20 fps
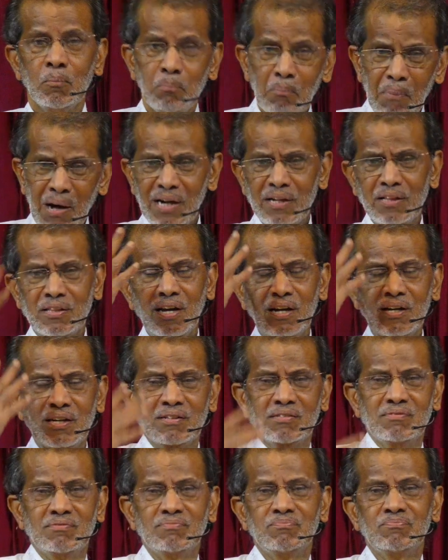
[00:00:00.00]
மாரத்தான்
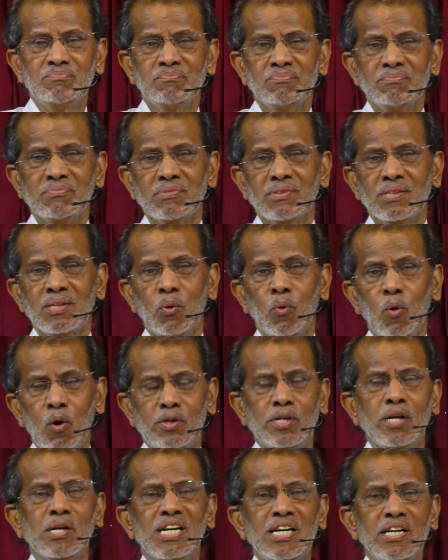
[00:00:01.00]

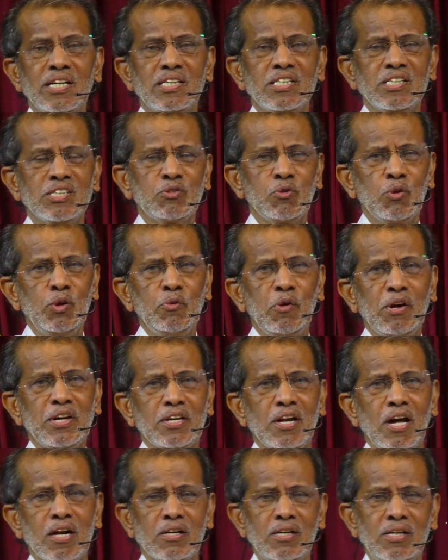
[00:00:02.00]
ஓட்டங்கள் என்று சொல்லி
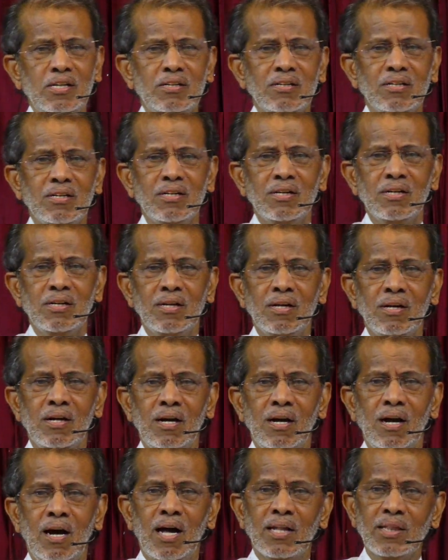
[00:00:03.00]
வைக்கிறார்கள்
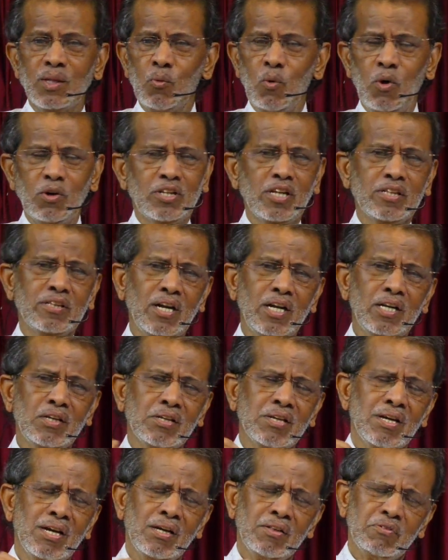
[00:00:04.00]
அந்த ஓட்டத்தில்
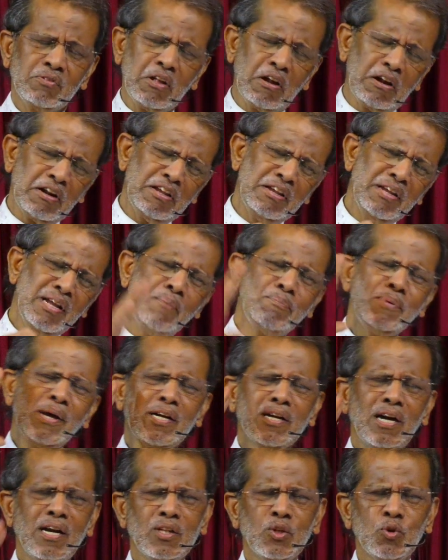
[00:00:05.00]
நிறைய
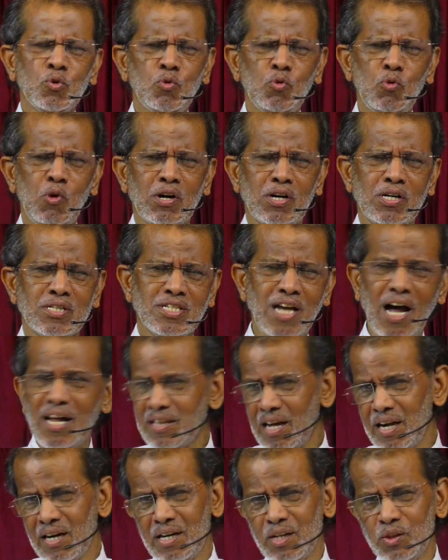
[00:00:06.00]
பேர் கலந்து கொள்வார்கள்
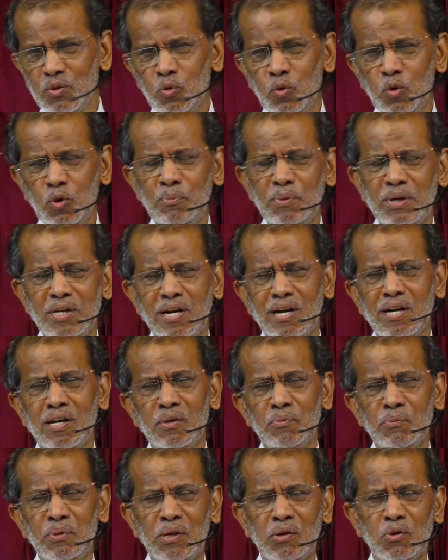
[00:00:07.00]
சாதாரண நூறு மீட்டர்
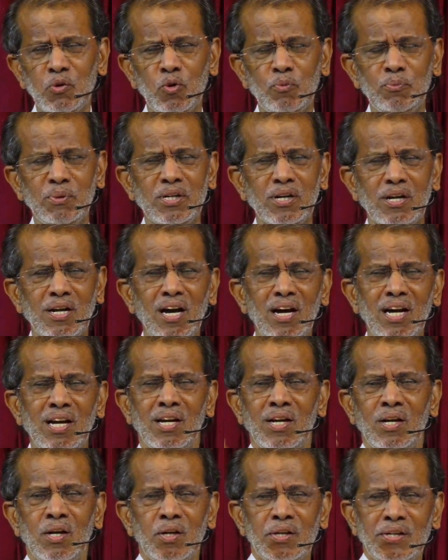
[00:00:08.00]
ரெண்டு இரநூறு மீட்டர்னா
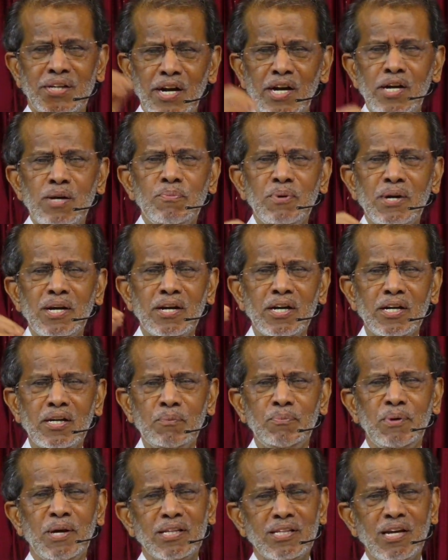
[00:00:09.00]
ஏழு பேர்
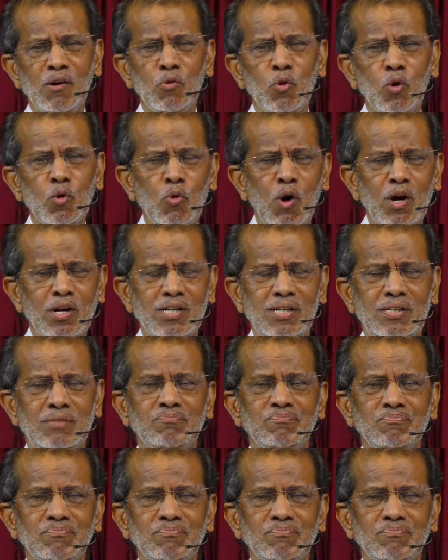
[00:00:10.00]
எட்டு பேர் தான் ஓடுவார்கள்